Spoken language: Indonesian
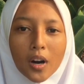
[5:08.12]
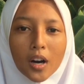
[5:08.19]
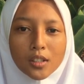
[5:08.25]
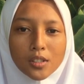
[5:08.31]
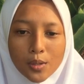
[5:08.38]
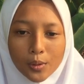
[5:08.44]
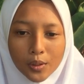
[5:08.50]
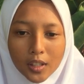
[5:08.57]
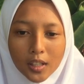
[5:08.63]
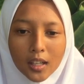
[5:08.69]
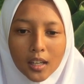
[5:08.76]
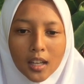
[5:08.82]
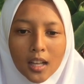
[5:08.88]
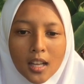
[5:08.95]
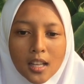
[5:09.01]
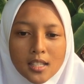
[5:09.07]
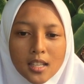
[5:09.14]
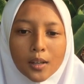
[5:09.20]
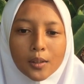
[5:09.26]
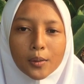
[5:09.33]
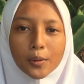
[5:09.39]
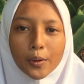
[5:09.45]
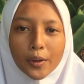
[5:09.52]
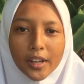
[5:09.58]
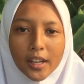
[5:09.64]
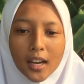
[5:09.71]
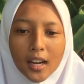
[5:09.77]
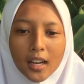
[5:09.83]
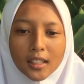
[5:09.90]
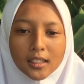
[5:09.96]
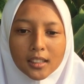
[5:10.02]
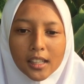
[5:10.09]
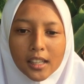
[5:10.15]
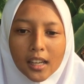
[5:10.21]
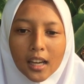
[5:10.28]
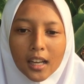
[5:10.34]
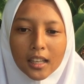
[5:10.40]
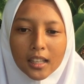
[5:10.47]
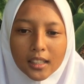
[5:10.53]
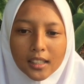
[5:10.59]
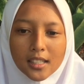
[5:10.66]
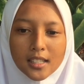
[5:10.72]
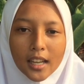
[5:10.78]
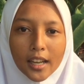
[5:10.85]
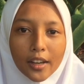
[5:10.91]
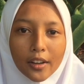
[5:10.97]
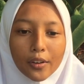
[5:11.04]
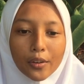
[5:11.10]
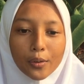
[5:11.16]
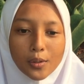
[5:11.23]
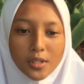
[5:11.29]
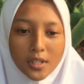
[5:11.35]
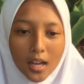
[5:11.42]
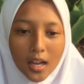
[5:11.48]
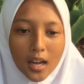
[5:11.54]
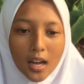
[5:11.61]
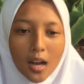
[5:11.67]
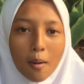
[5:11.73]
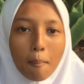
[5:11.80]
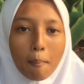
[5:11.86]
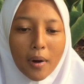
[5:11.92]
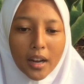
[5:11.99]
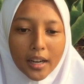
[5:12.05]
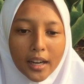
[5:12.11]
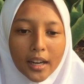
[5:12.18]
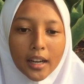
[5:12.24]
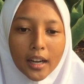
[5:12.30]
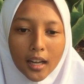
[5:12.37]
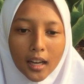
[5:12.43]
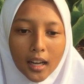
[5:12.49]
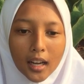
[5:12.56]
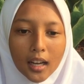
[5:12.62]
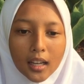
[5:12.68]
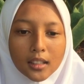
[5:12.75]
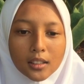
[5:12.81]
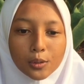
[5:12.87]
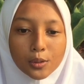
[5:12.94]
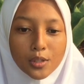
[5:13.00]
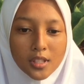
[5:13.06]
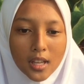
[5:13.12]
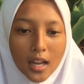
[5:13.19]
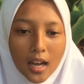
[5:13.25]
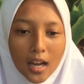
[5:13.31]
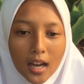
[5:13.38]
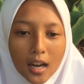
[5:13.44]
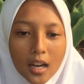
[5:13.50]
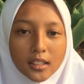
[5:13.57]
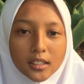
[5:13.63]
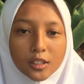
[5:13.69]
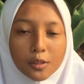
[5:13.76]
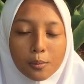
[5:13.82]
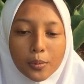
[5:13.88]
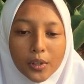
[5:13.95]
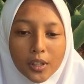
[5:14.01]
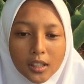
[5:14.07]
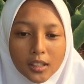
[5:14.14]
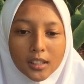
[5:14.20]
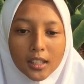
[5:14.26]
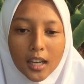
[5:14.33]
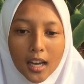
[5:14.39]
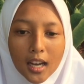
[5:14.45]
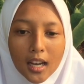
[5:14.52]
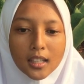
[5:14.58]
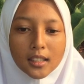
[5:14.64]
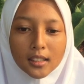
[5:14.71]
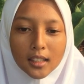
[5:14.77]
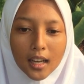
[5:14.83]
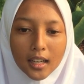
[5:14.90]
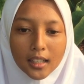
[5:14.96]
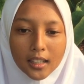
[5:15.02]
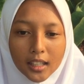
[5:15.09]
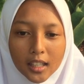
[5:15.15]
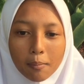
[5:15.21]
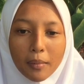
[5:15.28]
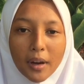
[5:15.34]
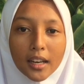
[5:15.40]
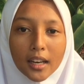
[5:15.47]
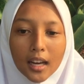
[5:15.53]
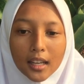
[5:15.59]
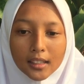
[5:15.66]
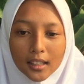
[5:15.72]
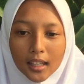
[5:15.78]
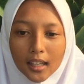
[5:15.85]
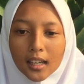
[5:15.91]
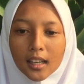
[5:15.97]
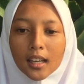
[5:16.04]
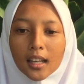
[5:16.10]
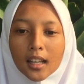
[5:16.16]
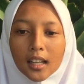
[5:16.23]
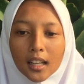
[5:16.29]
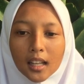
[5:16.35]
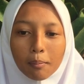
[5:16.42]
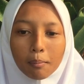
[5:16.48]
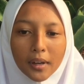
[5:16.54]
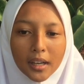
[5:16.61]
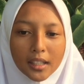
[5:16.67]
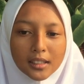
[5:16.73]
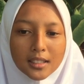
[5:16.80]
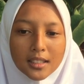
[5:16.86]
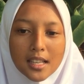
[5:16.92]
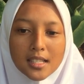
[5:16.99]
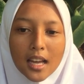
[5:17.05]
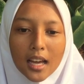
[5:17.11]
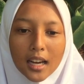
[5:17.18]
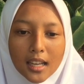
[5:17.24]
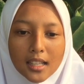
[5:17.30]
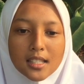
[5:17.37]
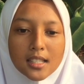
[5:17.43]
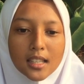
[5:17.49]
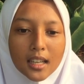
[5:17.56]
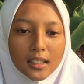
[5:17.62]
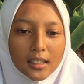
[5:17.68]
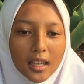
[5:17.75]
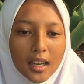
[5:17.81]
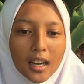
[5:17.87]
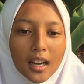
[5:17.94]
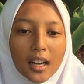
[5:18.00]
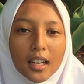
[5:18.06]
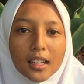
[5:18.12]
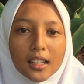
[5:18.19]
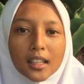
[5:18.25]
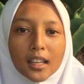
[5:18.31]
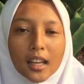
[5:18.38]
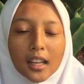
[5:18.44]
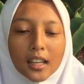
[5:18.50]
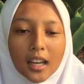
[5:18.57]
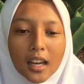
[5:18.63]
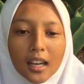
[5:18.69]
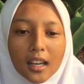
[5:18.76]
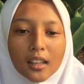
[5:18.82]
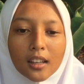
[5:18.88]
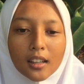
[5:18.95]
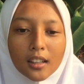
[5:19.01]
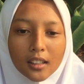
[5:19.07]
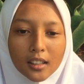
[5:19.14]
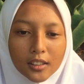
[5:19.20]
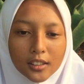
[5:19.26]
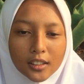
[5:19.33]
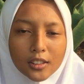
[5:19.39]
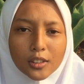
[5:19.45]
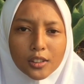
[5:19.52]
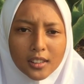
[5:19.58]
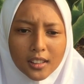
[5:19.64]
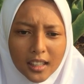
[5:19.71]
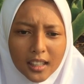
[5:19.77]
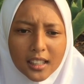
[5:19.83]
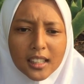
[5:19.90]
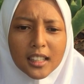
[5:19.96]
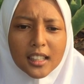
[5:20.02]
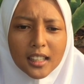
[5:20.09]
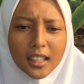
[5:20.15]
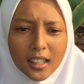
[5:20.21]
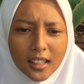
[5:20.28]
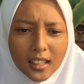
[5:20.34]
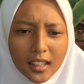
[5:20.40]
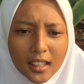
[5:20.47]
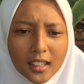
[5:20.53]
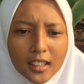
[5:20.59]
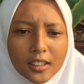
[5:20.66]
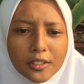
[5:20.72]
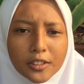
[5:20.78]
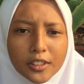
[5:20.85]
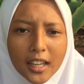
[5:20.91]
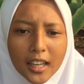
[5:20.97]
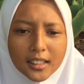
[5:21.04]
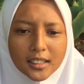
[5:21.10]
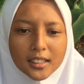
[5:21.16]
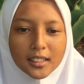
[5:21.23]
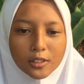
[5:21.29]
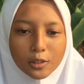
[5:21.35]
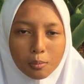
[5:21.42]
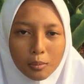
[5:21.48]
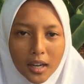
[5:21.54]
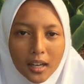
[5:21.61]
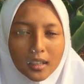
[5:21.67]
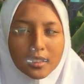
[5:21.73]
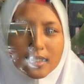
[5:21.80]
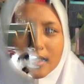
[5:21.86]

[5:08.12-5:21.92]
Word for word: wangsul sampuriang ningali saetra desa manehna usaha nyuguhna nangging panahna lepat sasaran serta kalinana kalin kakaunan umang